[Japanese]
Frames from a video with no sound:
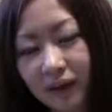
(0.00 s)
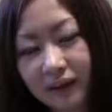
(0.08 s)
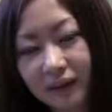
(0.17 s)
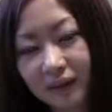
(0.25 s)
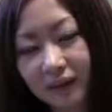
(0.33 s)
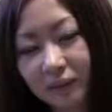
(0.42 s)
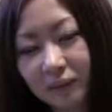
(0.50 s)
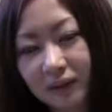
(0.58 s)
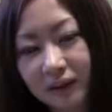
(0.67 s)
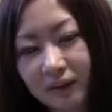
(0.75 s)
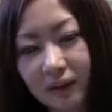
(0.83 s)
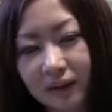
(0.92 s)
ちゃんはいつも
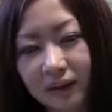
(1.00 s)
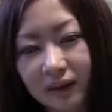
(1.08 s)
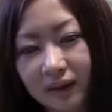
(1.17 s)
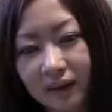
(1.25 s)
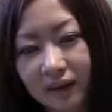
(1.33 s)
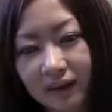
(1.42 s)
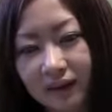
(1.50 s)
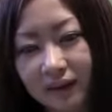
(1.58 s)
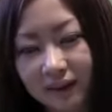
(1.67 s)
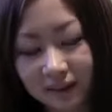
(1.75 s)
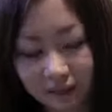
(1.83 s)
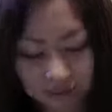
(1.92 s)
白やねんな
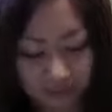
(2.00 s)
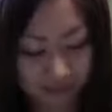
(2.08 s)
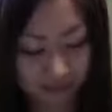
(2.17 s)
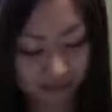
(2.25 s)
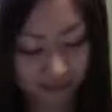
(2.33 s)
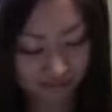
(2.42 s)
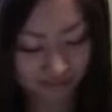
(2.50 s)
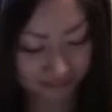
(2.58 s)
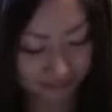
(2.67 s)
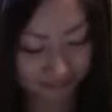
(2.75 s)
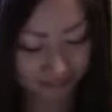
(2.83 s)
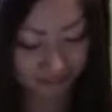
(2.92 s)
勝負パンツ
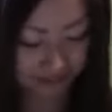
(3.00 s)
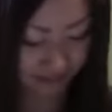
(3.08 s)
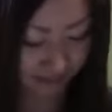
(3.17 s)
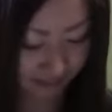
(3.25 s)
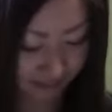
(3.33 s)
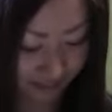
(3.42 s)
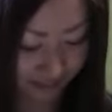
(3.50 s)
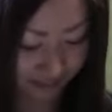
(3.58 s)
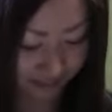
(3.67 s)
うち黒色